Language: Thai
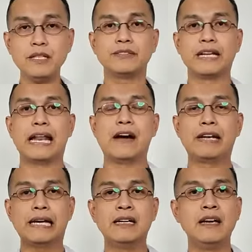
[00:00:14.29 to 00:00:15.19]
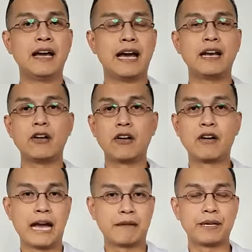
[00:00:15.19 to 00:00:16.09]
เสร็จแล้วนะ ให้เราลอง
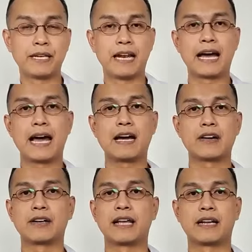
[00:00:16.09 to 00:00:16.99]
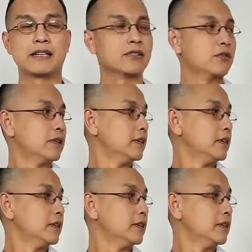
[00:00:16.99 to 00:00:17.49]
หันไปทีละข้างก่อนหันตัว